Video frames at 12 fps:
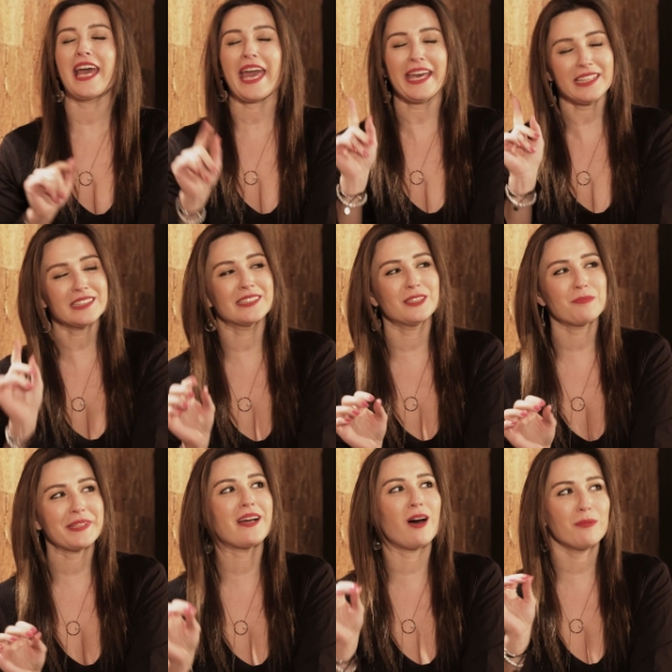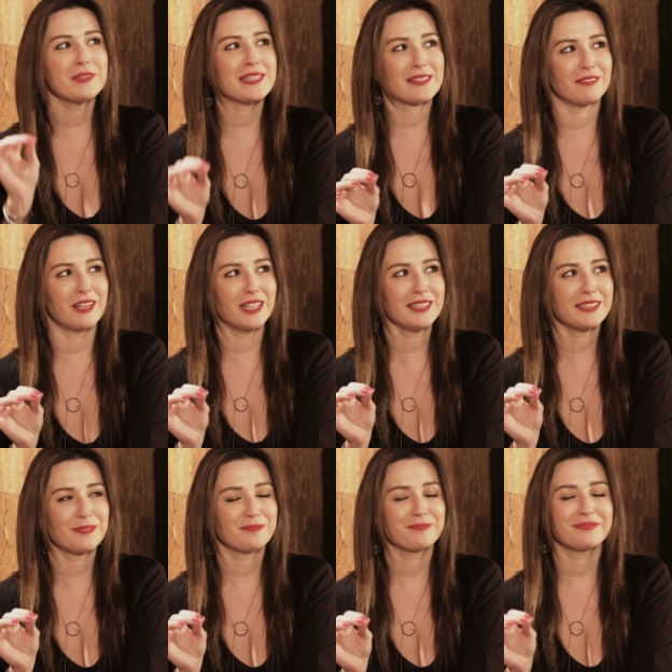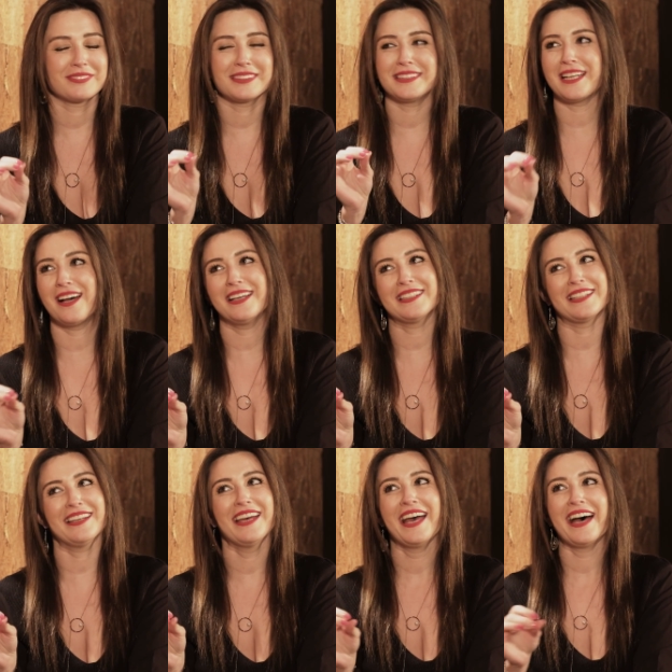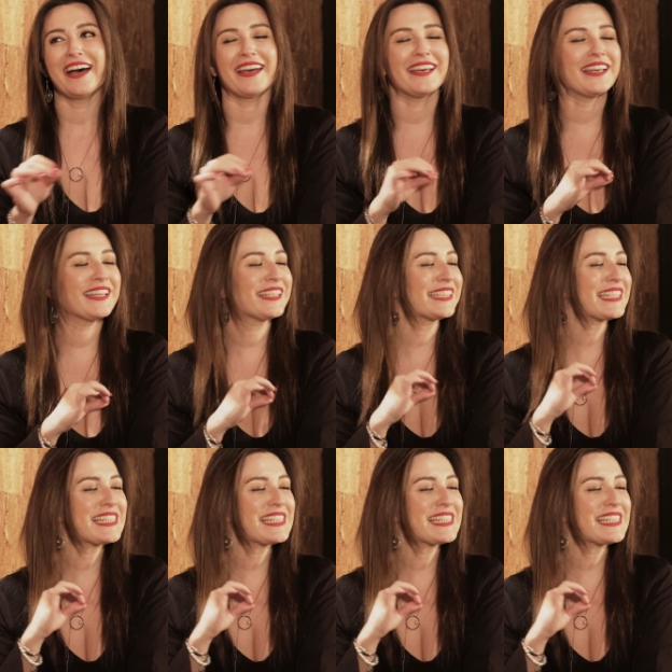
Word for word: Hera'nın bir ablası var. Yani hmm. e,